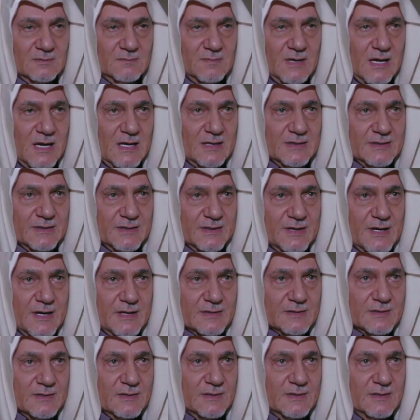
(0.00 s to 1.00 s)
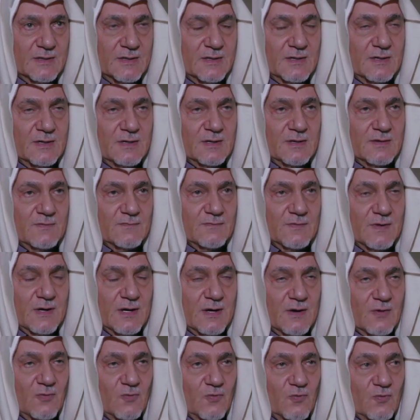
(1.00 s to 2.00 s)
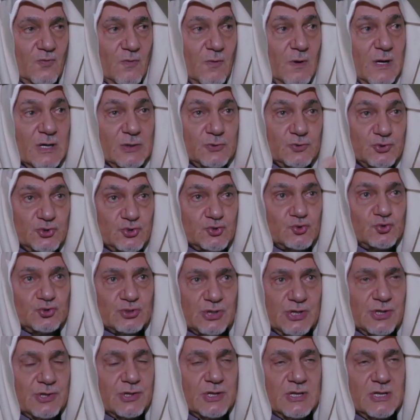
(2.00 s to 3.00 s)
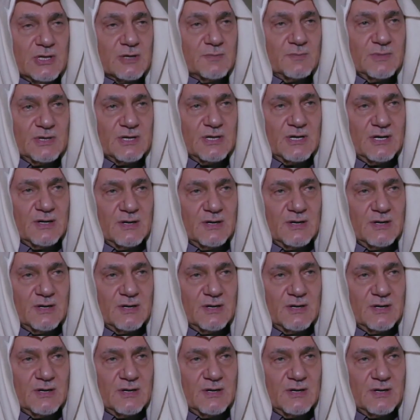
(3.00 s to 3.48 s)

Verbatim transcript: مع ايران ولوجود كثير من